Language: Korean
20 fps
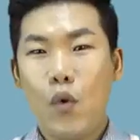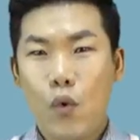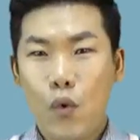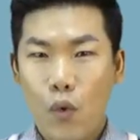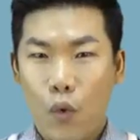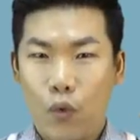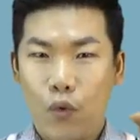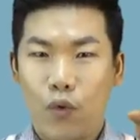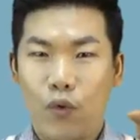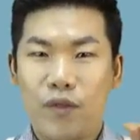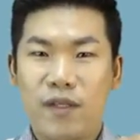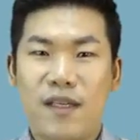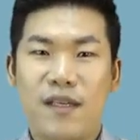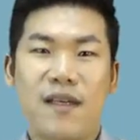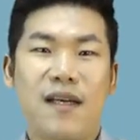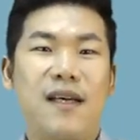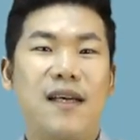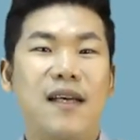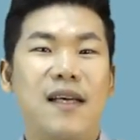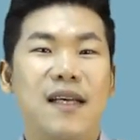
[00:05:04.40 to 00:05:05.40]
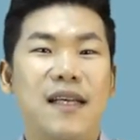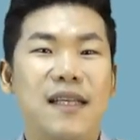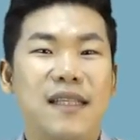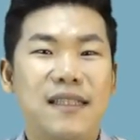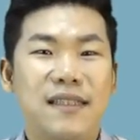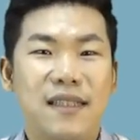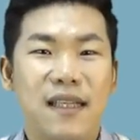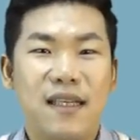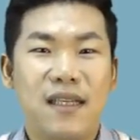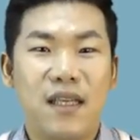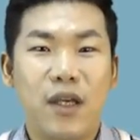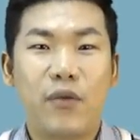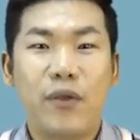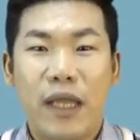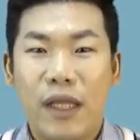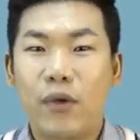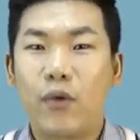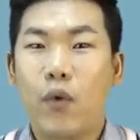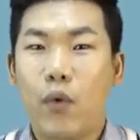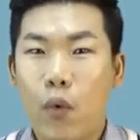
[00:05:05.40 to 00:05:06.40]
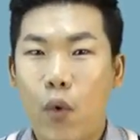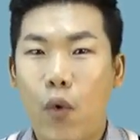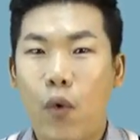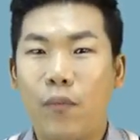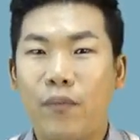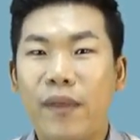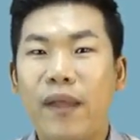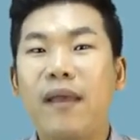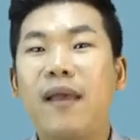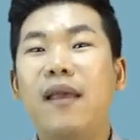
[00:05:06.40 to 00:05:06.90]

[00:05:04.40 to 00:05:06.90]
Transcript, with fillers: 온도차가 생기게 된 거고